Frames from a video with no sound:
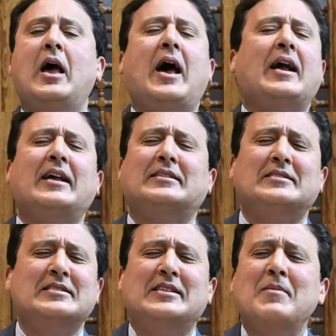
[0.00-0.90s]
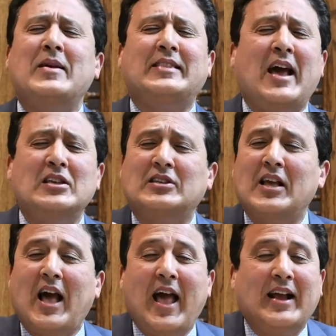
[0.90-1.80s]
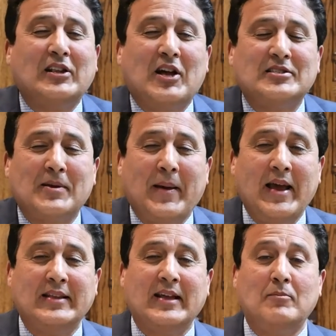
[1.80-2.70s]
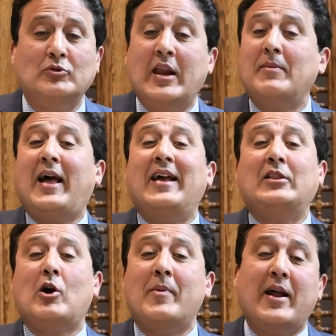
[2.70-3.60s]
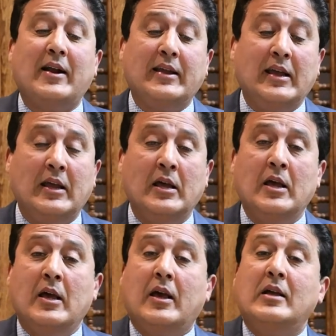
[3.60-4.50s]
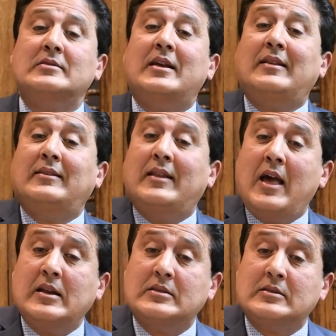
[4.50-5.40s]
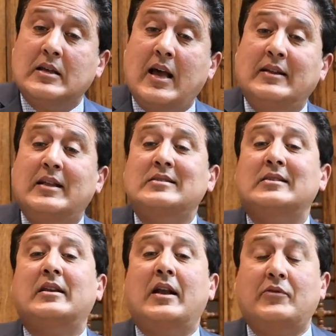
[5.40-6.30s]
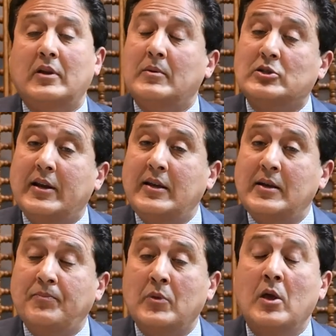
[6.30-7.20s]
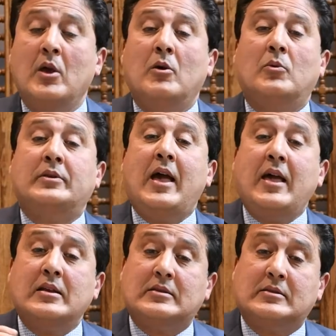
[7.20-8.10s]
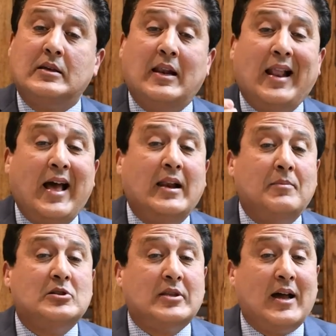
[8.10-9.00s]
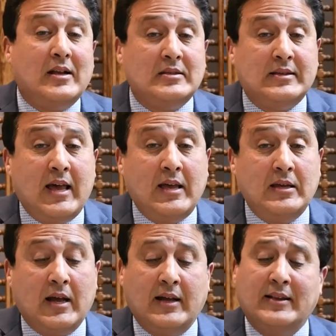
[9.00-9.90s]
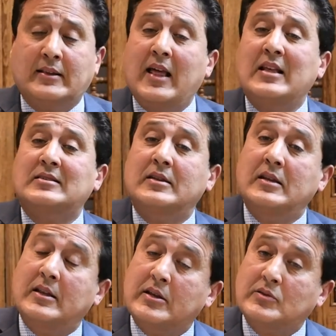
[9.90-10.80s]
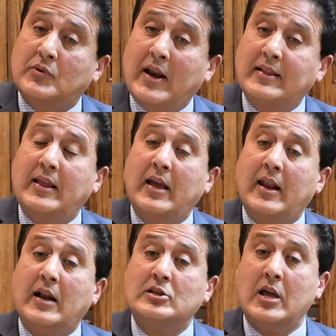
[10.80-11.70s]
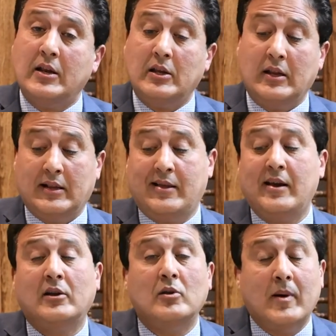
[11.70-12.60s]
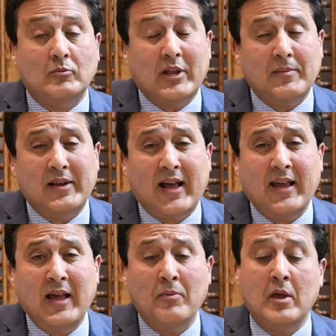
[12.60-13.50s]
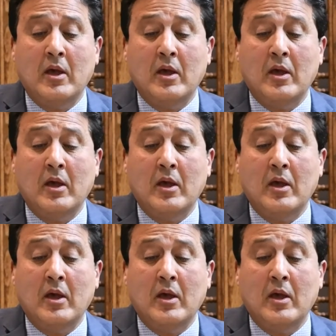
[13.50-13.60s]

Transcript: حاجات كتير زي ما انت عايز حاجات خاصه بحياتك مدرب الحياه ده عباره عن ايه انسان دارس هندسه النفس البشريه ودارس العقل بيشتغل ازاي عندنا يعني ثلاث سنين ندرس في هولندا هنا علشان تتخرج نبقى او مدربين حياه